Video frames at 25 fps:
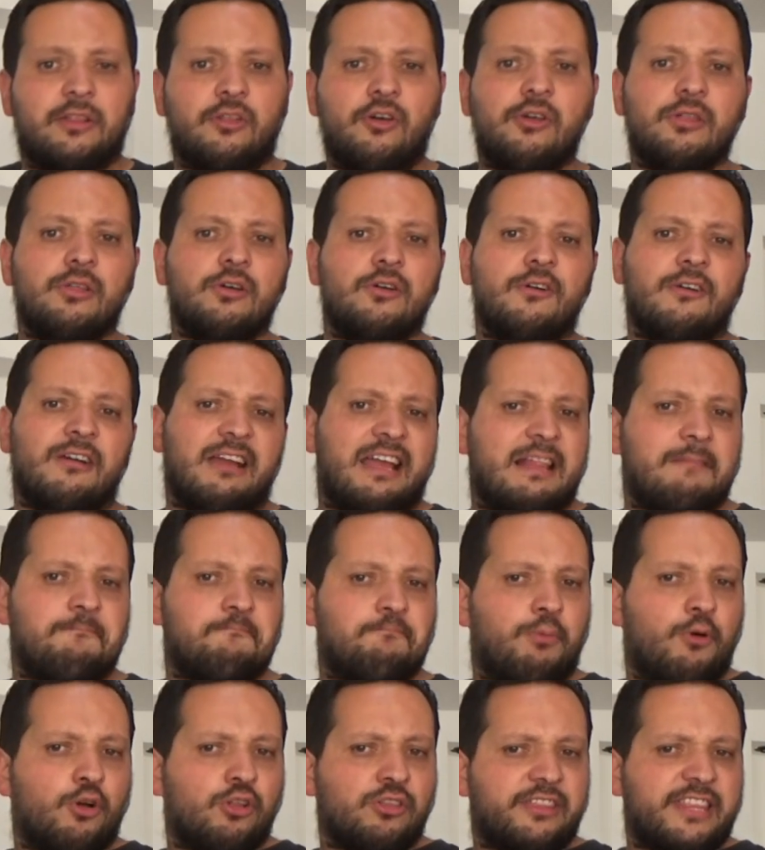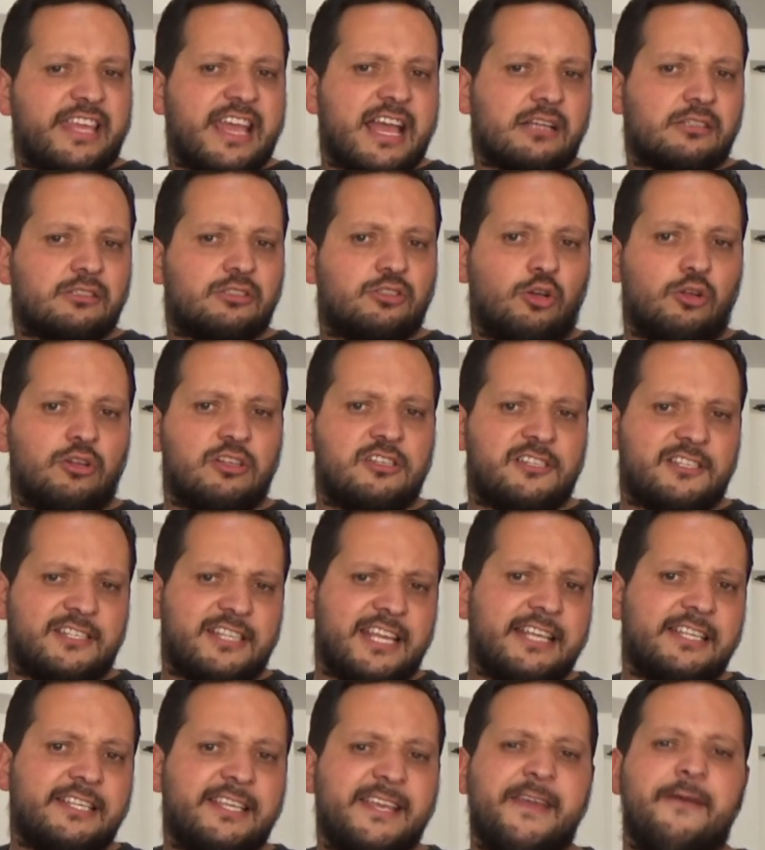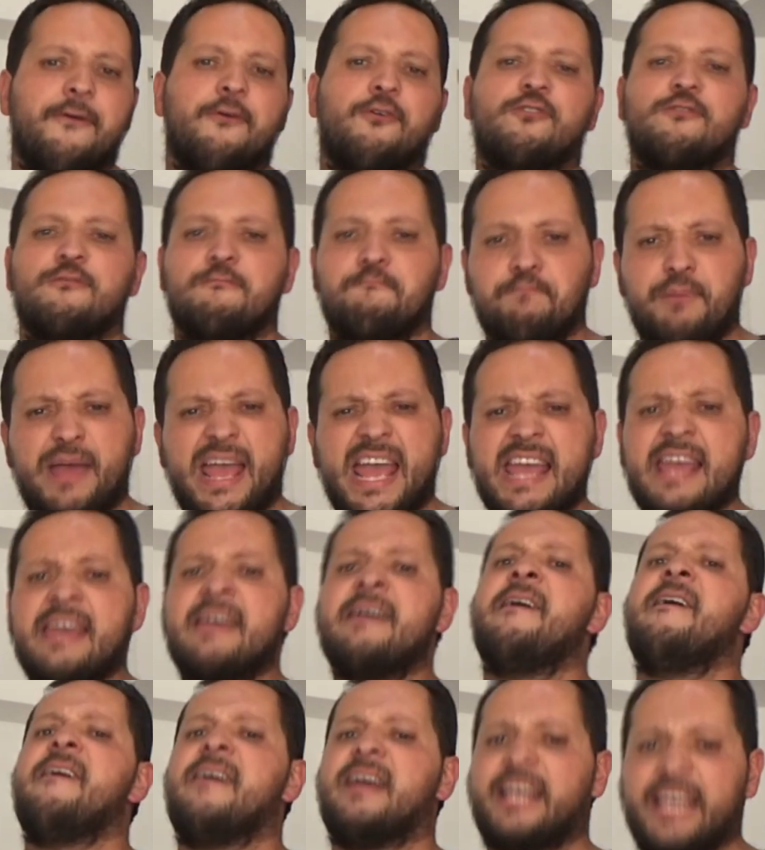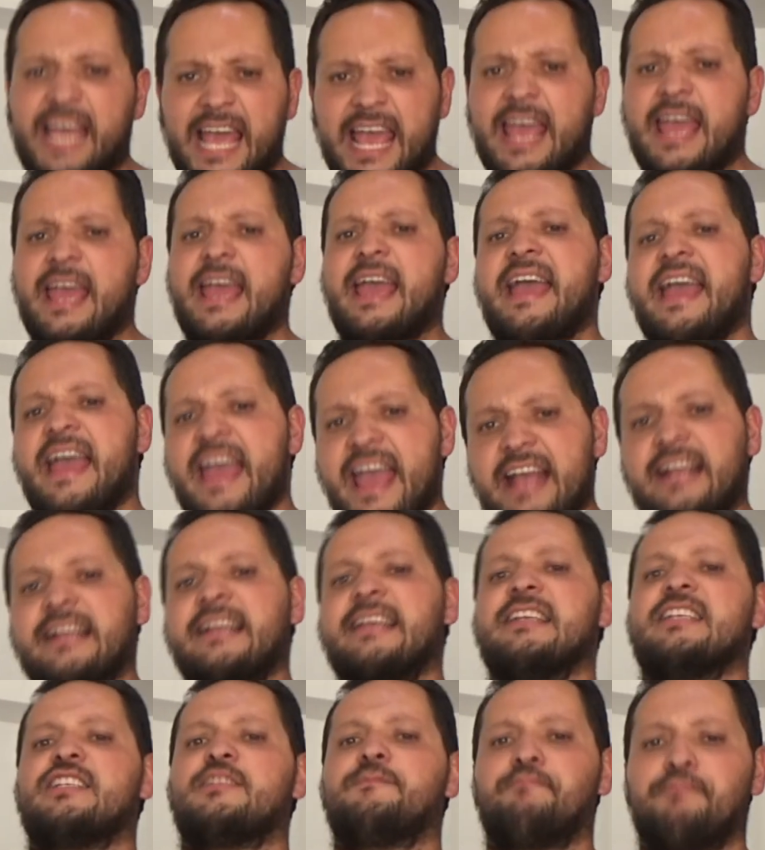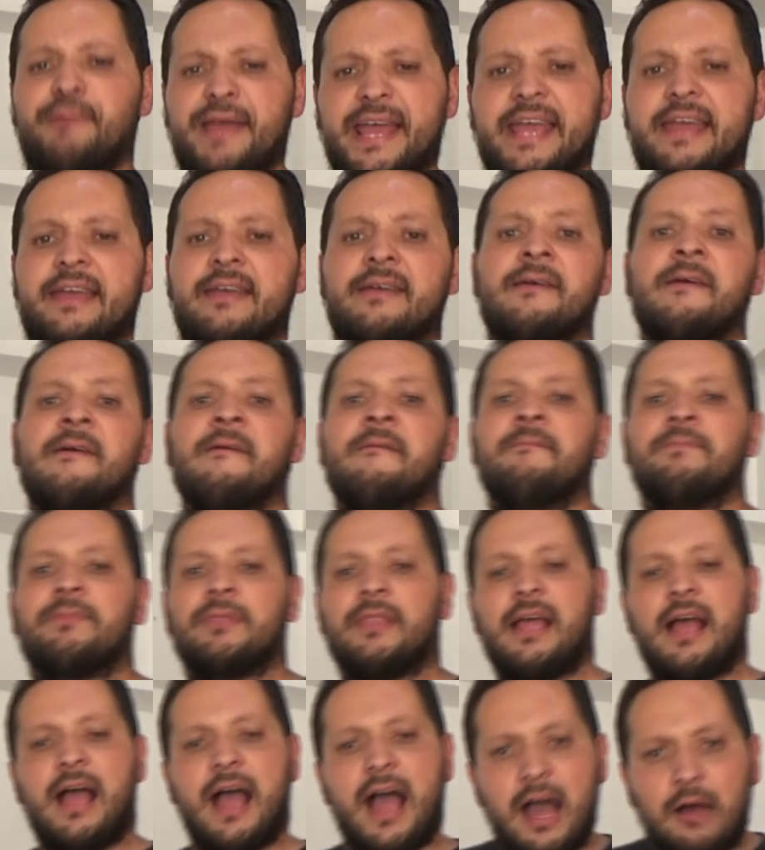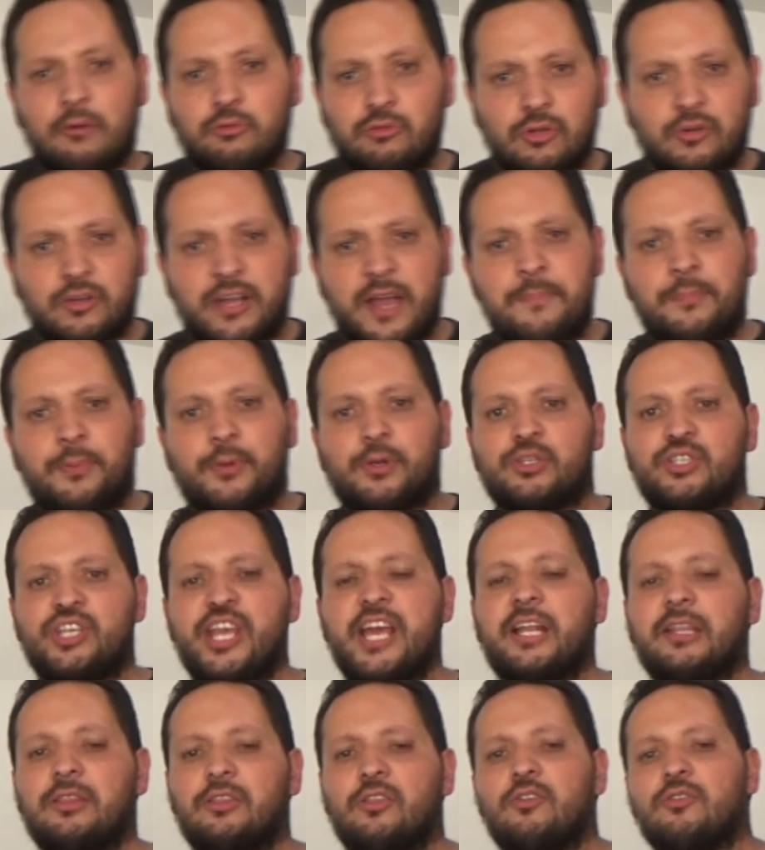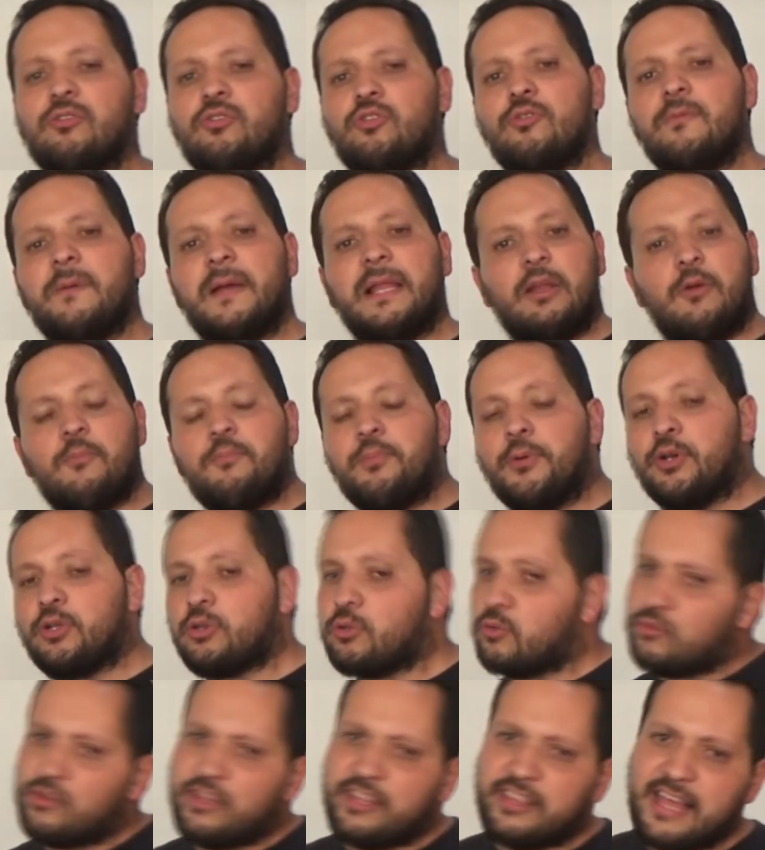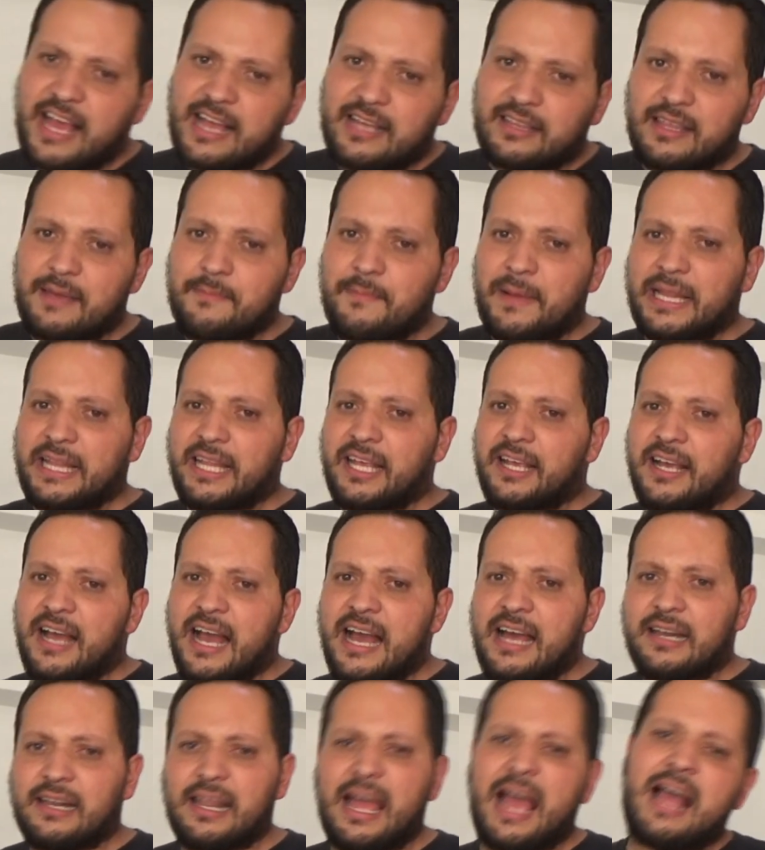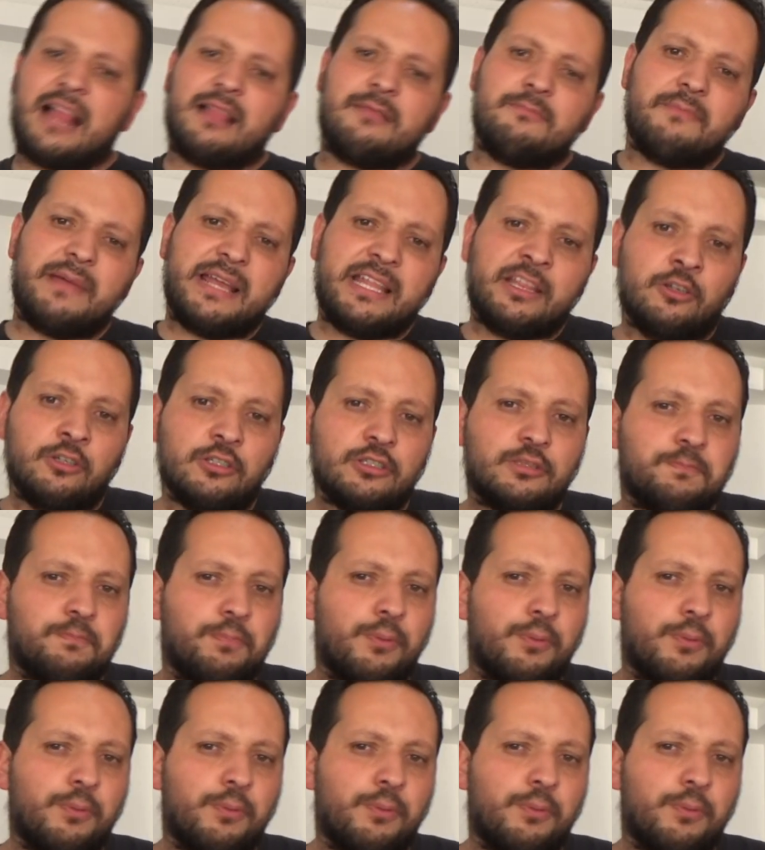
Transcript: todo el Pontiac Solsticio Coupé GXP. Auto que por cierto tuve la oportunidad de manejar al menos